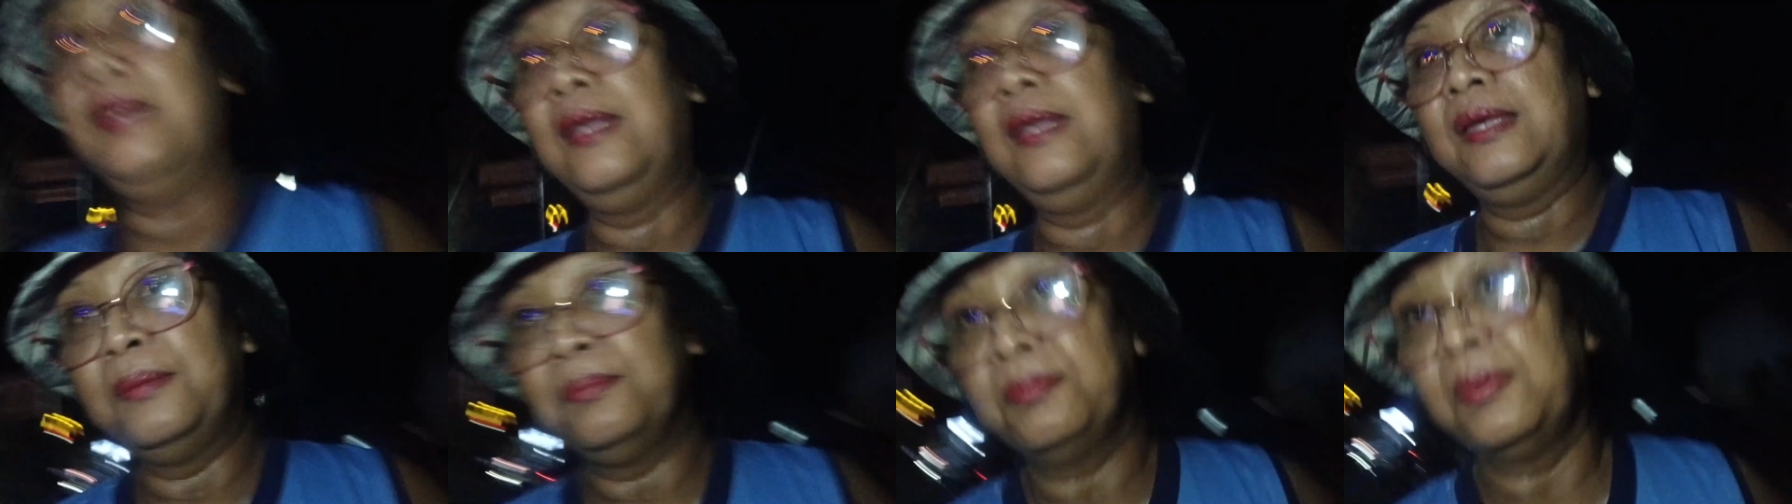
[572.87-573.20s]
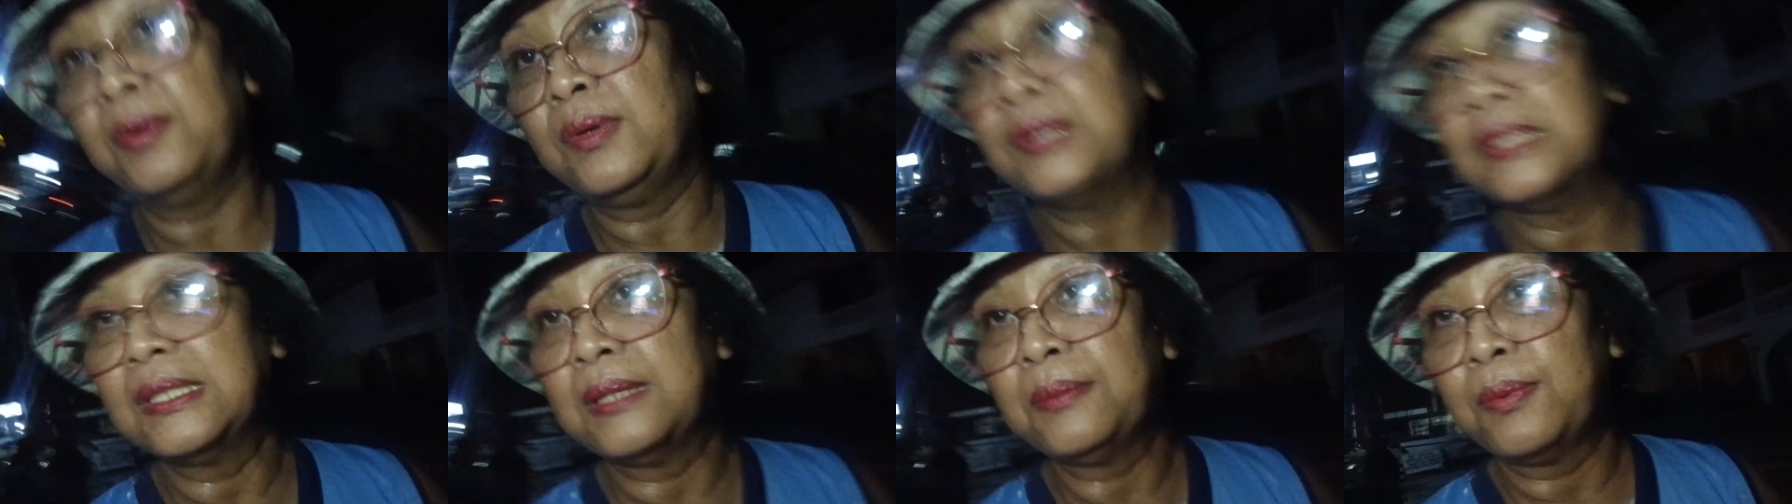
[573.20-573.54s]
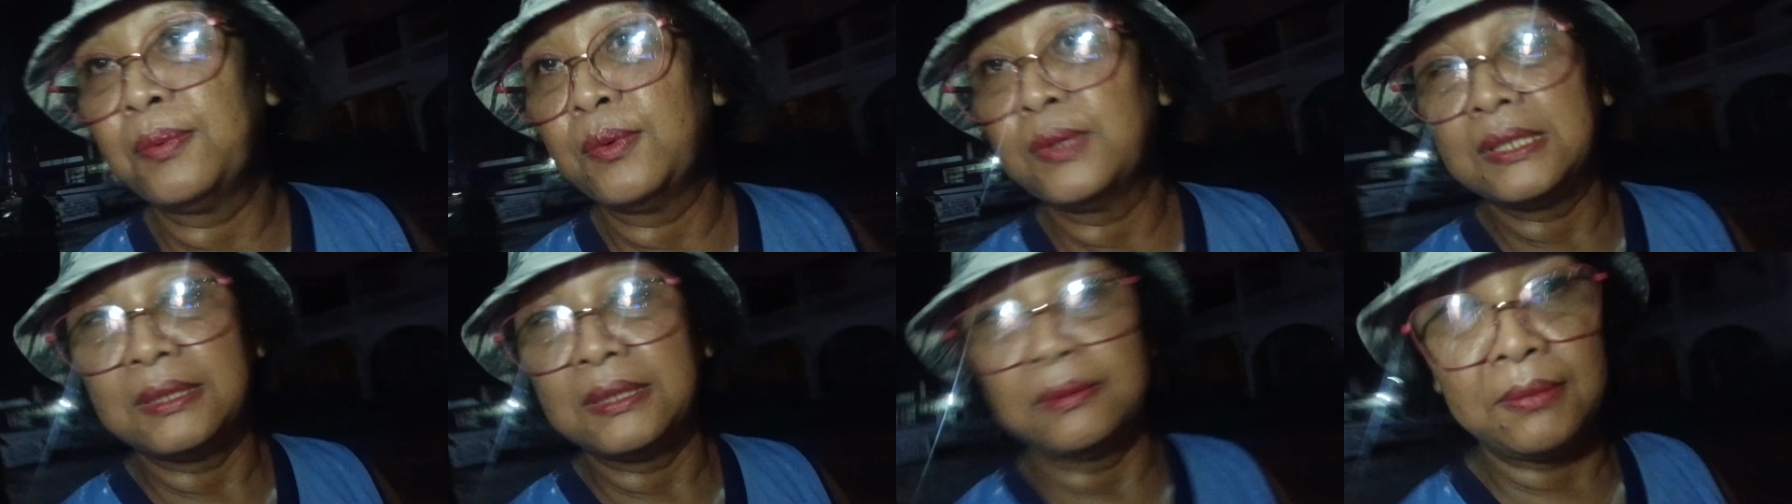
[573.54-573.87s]
Ayan, pawis na
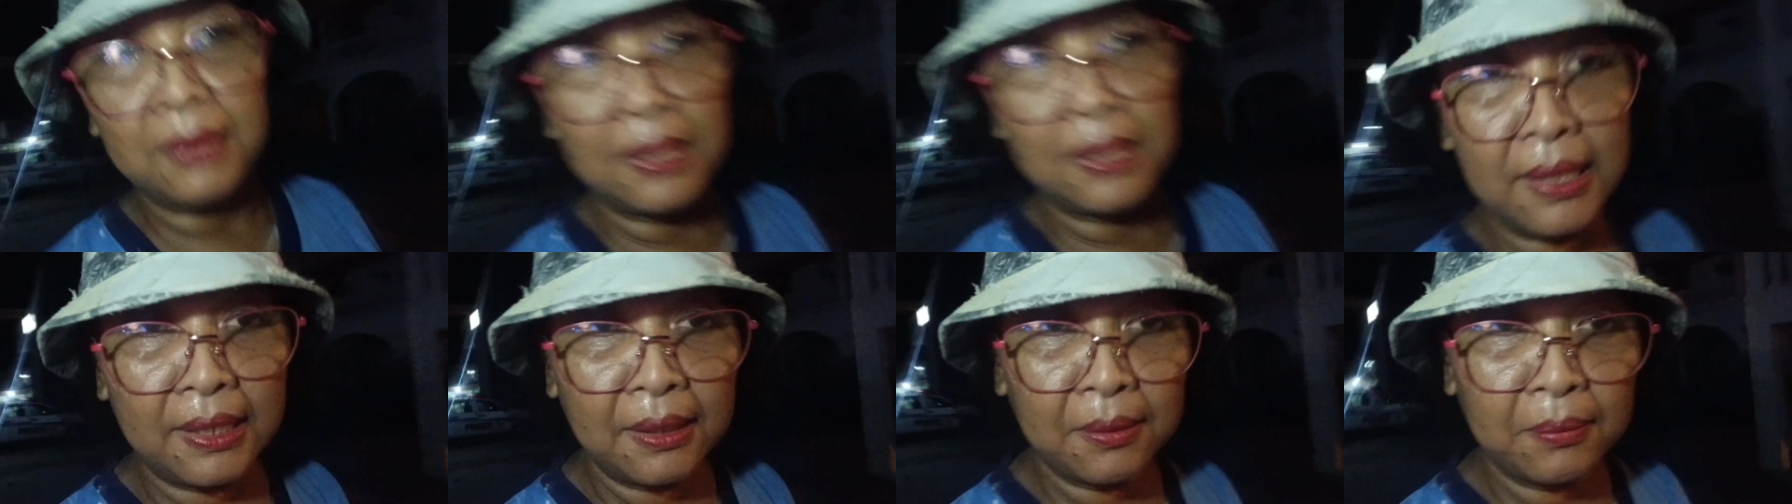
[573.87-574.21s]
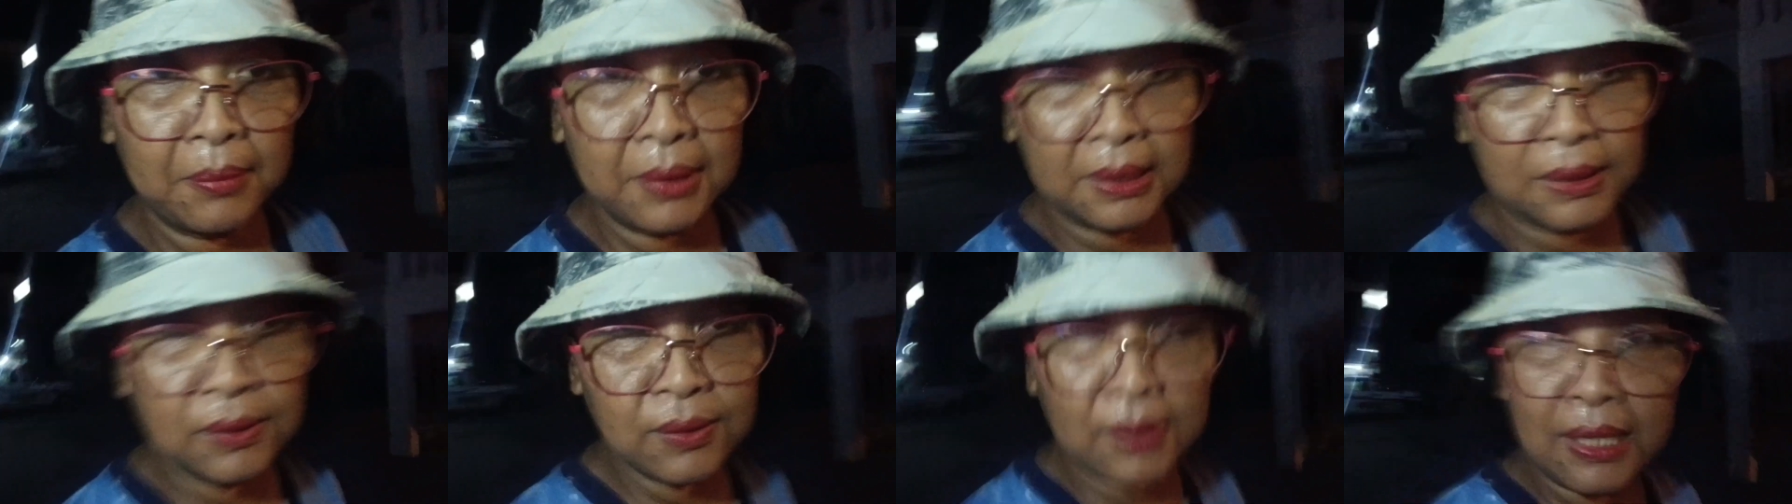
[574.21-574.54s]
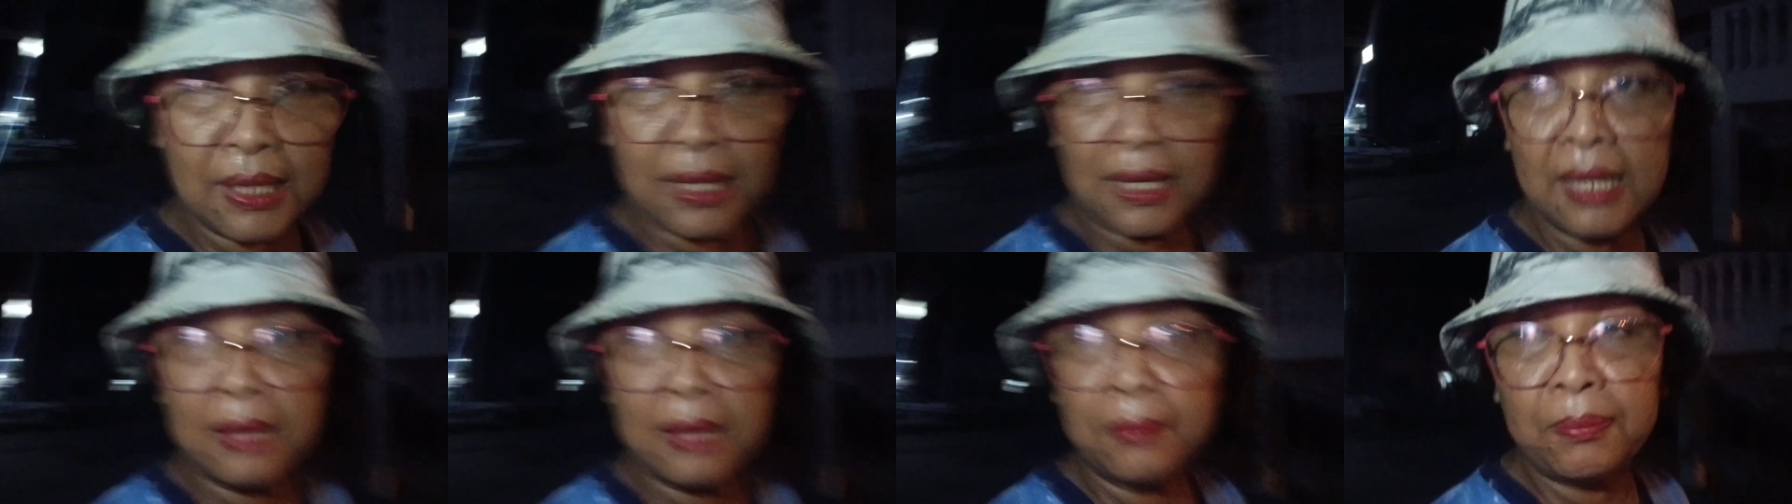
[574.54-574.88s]
pawis si Maria ang
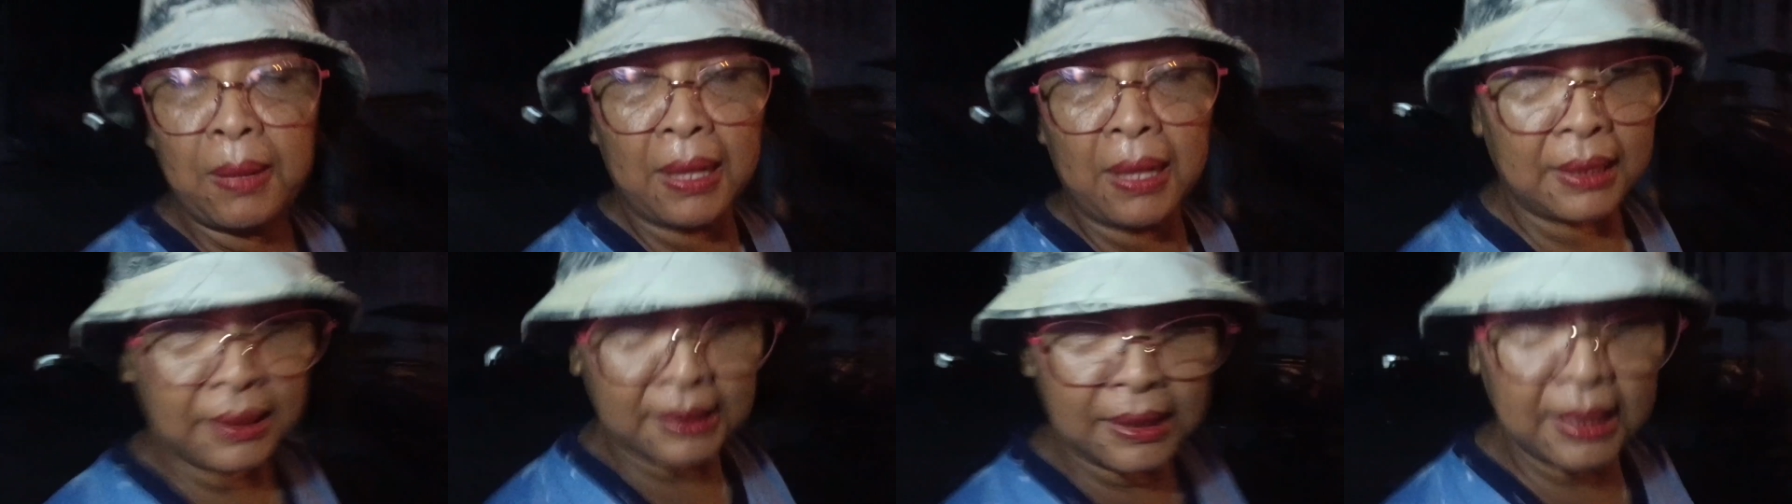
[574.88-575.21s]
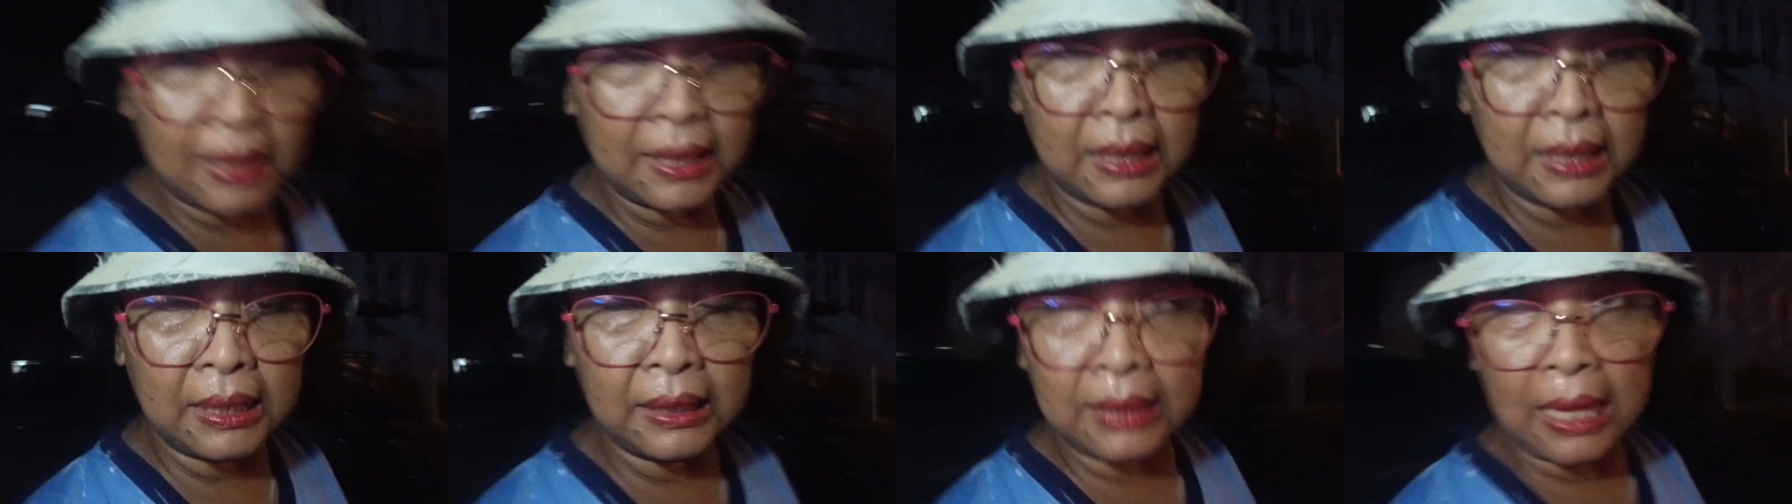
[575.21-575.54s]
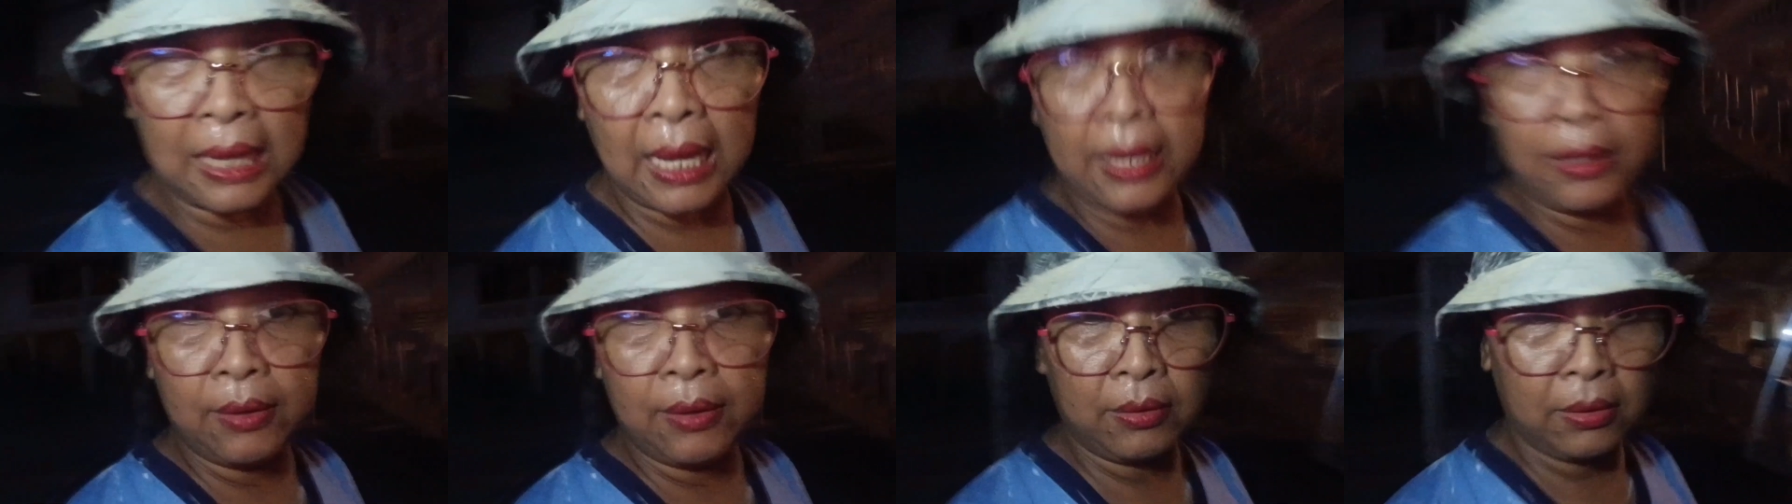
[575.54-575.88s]
basurira at paalis na rin
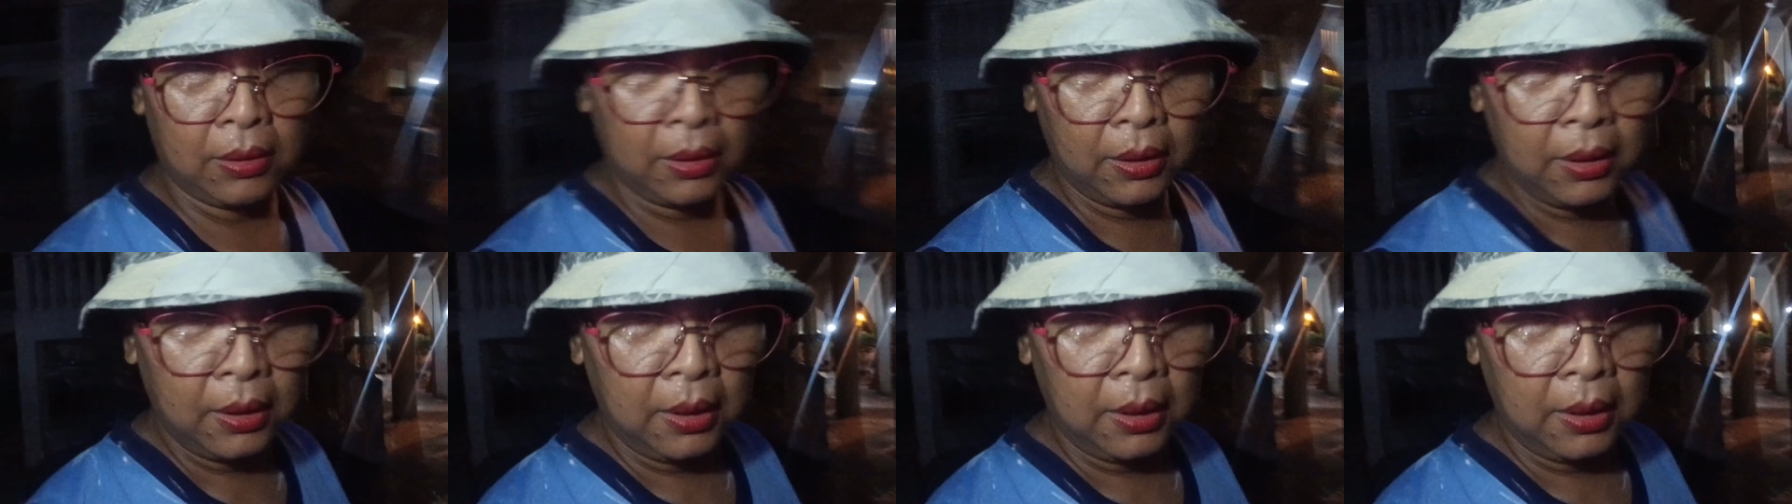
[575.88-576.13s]
tayo.